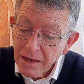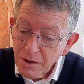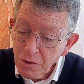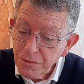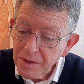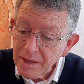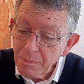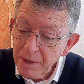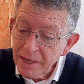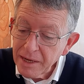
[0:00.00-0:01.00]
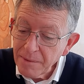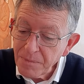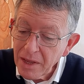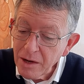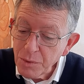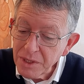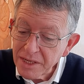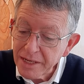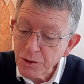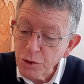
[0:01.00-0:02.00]
Il le fit appeler et lui dit,
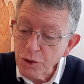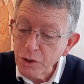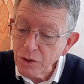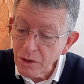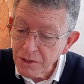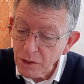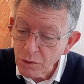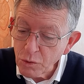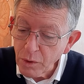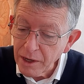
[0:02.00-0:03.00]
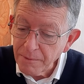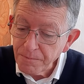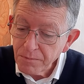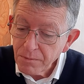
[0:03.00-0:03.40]
Qu'est-ce que j'entends dire de toi